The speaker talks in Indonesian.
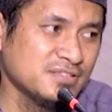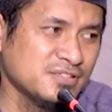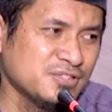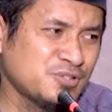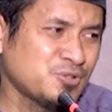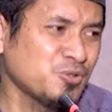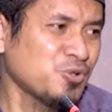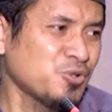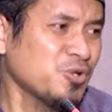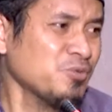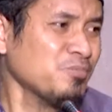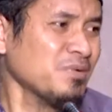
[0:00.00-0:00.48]

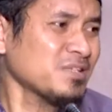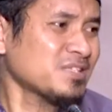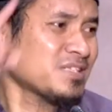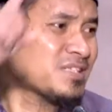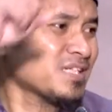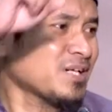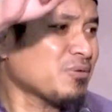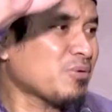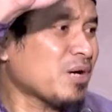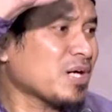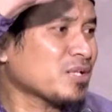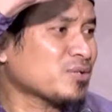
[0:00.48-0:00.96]
Dulu masih
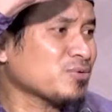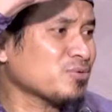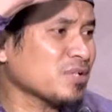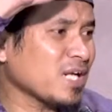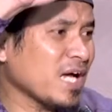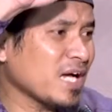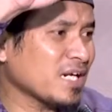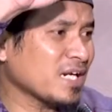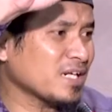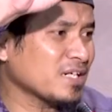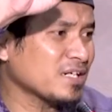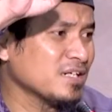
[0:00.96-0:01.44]
tahu
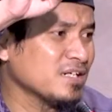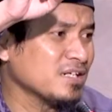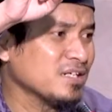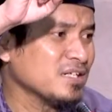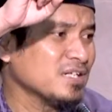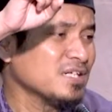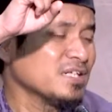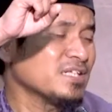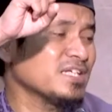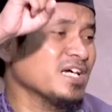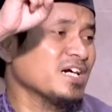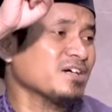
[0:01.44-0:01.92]
aturan.
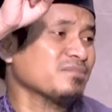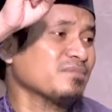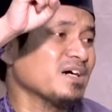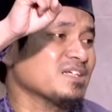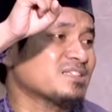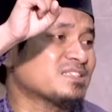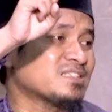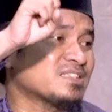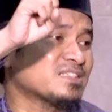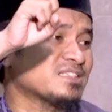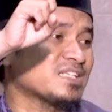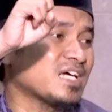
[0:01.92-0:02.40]
Yang
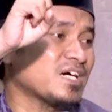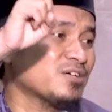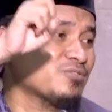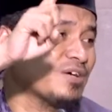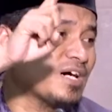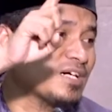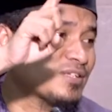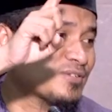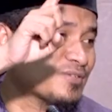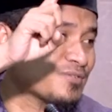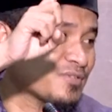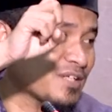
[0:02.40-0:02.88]
masih tahu
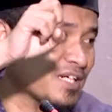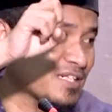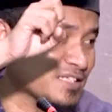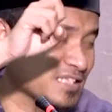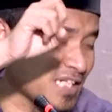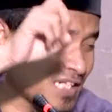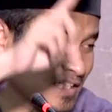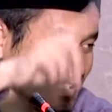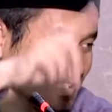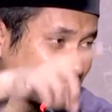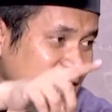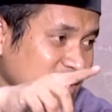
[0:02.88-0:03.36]
aturan
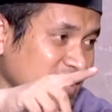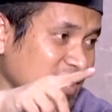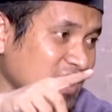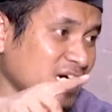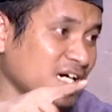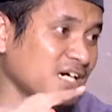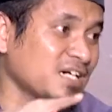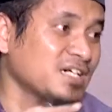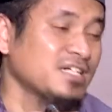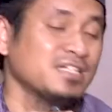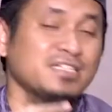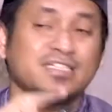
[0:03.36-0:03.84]
saja
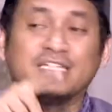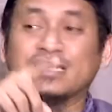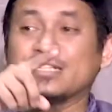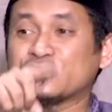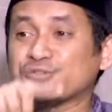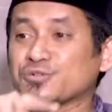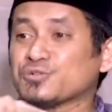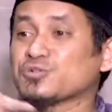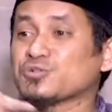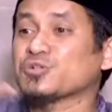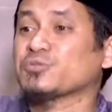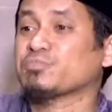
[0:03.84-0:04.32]

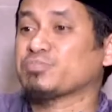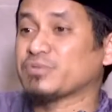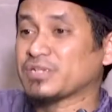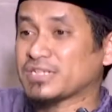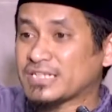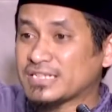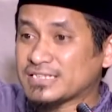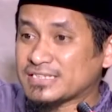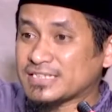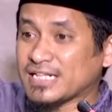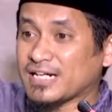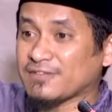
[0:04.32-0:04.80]
disuruh
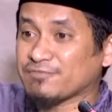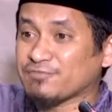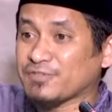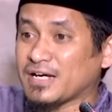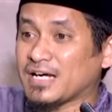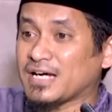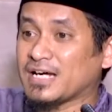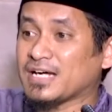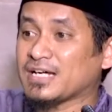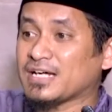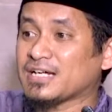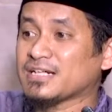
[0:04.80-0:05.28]
pergi
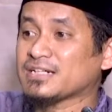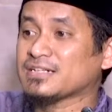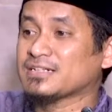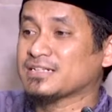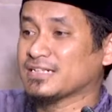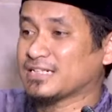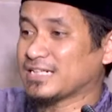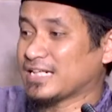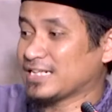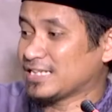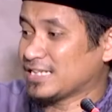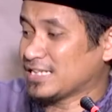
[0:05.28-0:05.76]
safar
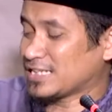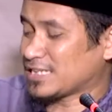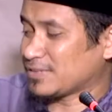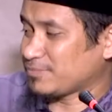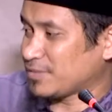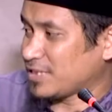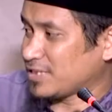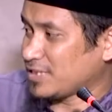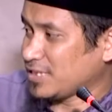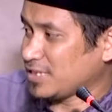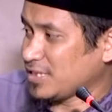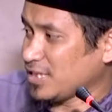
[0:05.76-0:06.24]
dengan
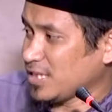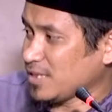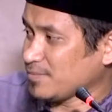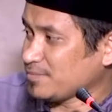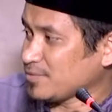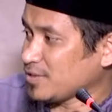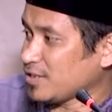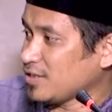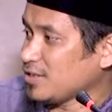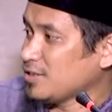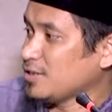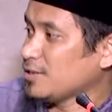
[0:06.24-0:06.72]
ditemani
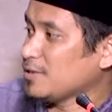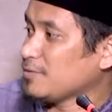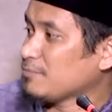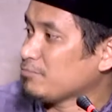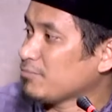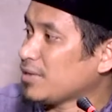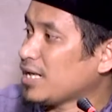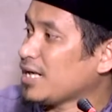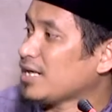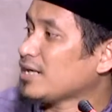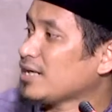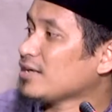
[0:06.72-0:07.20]
apa?
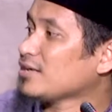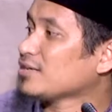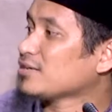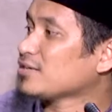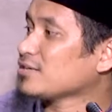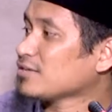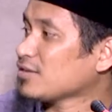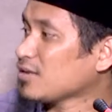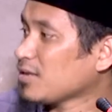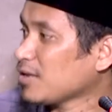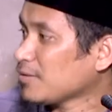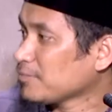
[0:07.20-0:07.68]

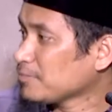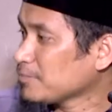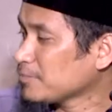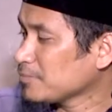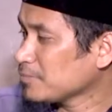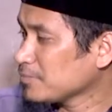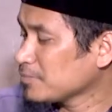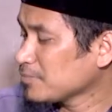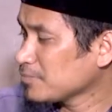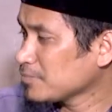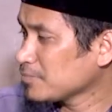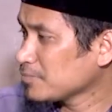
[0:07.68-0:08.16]
Mahram.